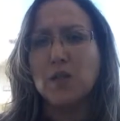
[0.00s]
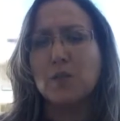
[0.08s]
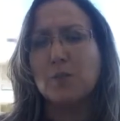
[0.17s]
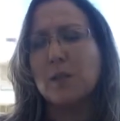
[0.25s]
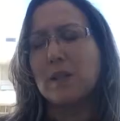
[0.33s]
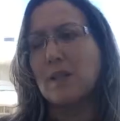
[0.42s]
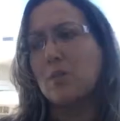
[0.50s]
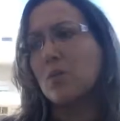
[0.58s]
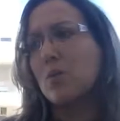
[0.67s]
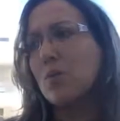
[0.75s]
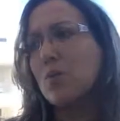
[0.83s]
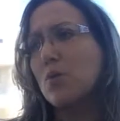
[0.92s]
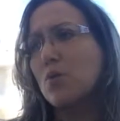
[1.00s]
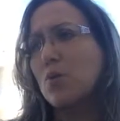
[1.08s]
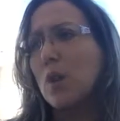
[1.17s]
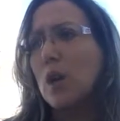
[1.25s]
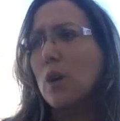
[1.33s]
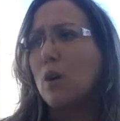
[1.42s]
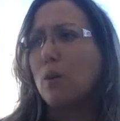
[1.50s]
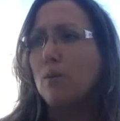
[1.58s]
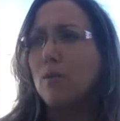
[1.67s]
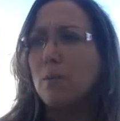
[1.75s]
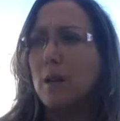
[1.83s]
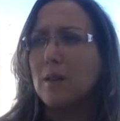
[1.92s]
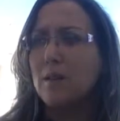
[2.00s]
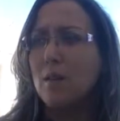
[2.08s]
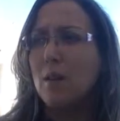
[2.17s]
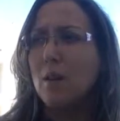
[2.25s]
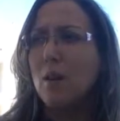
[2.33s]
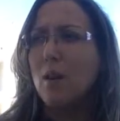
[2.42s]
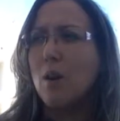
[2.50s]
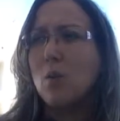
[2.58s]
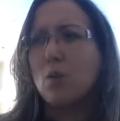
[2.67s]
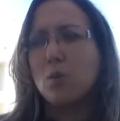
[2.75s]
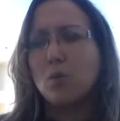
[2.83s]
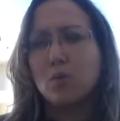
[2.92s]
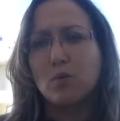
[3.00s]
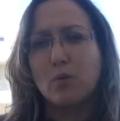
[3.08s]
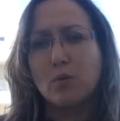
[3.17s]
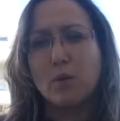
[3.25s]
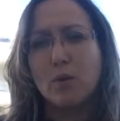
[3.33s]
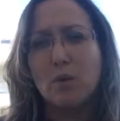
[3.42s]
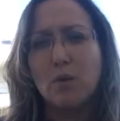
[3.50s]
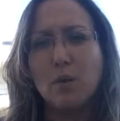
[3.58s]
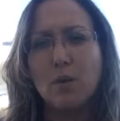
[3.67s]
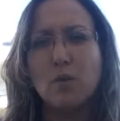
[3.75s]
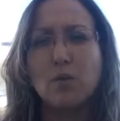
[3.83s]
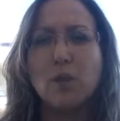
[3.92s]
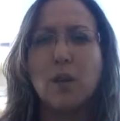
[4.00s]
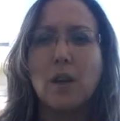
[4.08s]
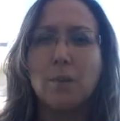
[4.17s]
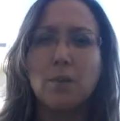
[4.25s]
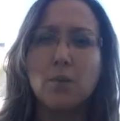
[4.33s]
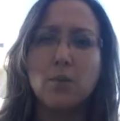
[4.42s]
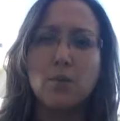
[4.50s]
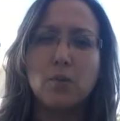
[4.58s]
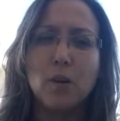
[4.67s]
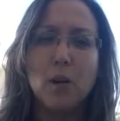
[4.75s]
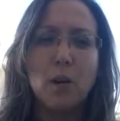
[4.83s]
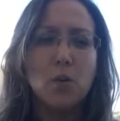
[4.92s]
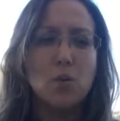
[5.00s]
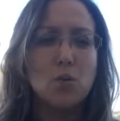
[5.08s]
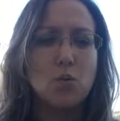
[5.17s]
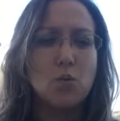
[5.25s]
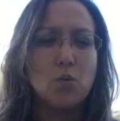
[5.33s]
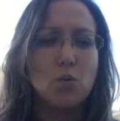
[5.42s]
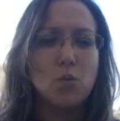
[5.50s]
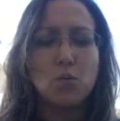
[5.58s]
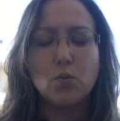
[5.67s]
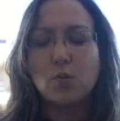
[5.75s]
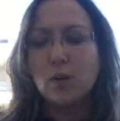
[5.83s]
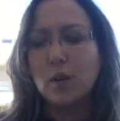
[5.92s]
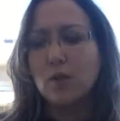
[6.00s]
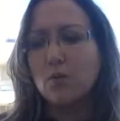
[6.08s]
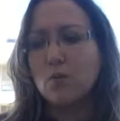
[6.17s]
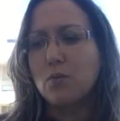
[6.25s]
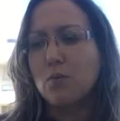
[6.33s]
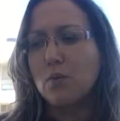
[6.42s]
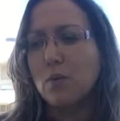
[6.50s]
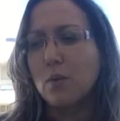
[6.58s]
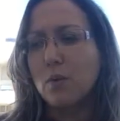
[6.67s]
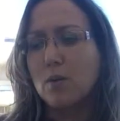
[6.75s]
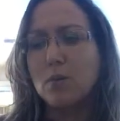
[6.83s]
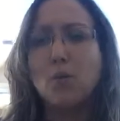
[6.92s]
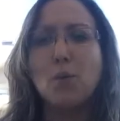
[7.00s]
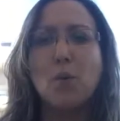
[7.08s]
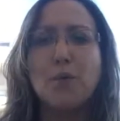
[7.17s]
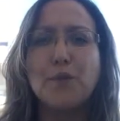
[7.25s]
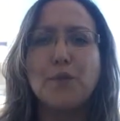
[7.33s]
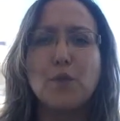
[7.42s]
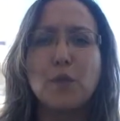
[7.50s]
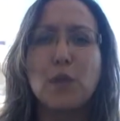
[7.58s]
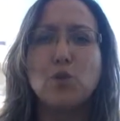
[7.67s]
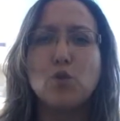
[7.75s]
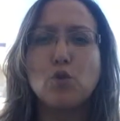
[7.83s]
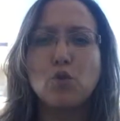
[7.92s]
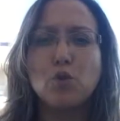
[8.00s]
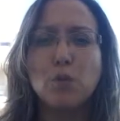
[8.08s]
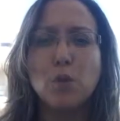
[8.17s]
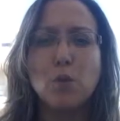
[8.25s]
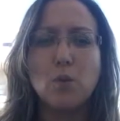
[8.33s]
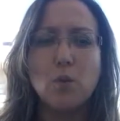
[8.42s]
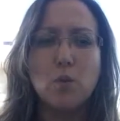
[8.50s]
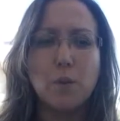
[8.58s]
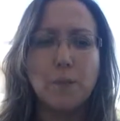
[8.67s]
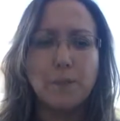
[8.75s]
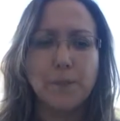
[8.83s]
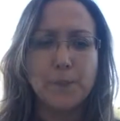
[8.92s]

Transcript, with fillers: Je m'adresse aux coachs, aux formateurs, aux consultants, aux thérapeutes, à euh, tout, professionnel du changement, euh,